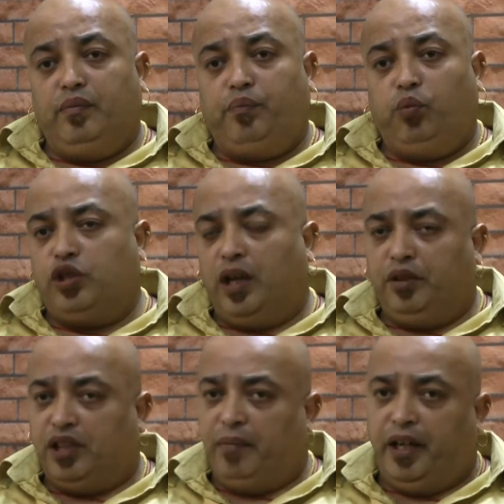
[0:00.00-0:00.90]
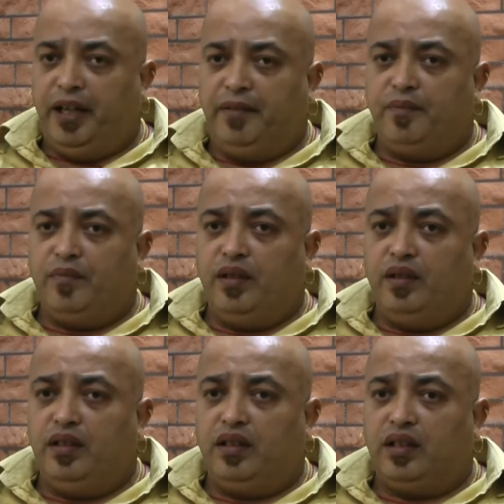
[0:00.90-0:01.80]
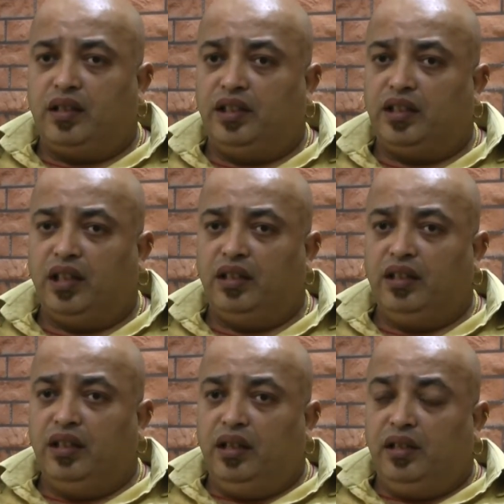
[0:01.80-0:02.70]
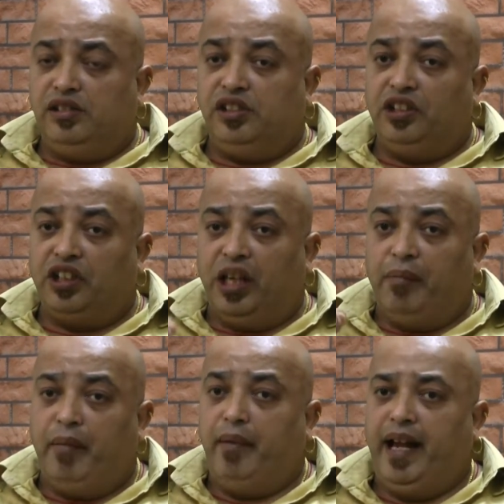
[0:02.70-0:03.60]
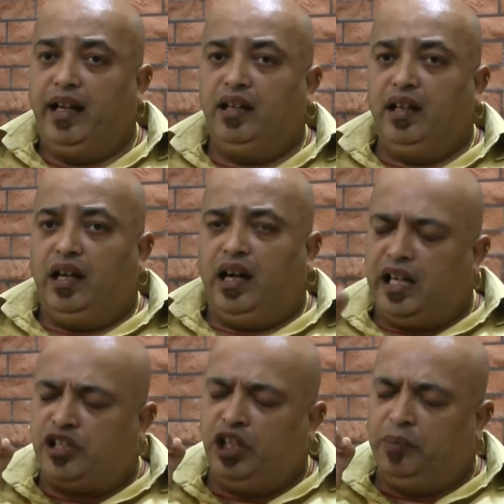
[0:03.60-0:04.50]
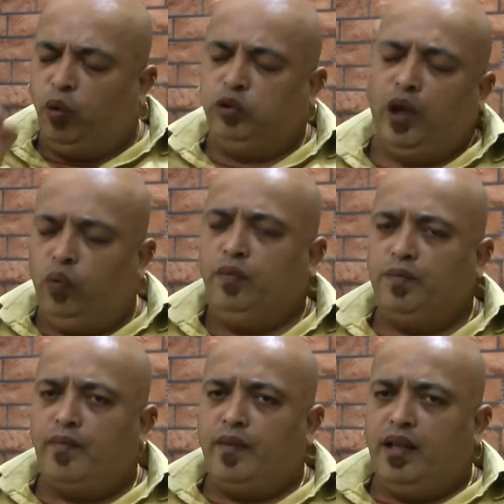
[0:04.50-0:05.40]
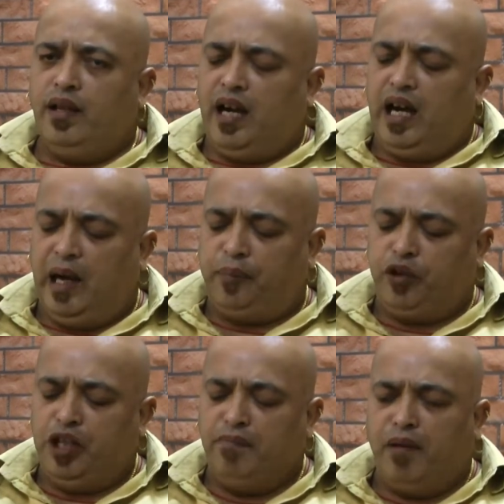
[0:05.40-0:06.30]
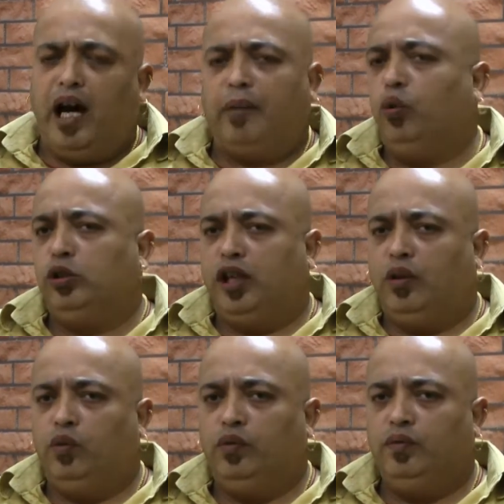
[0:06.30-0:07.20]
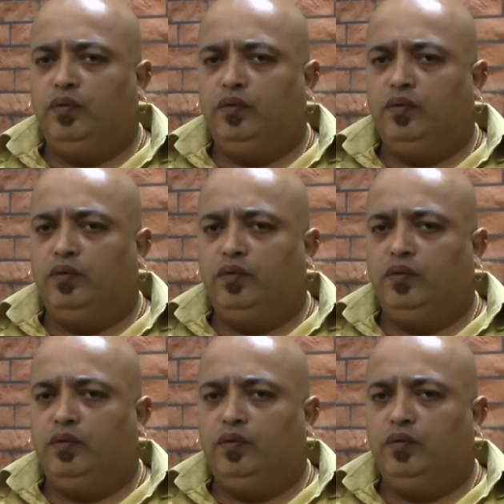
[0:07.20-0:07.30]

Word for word: पूछा भी था मैंने कि सर ज़िंदगी में मैं हर चीज़ भूलता हूँ आपकी मार भूलता हूँ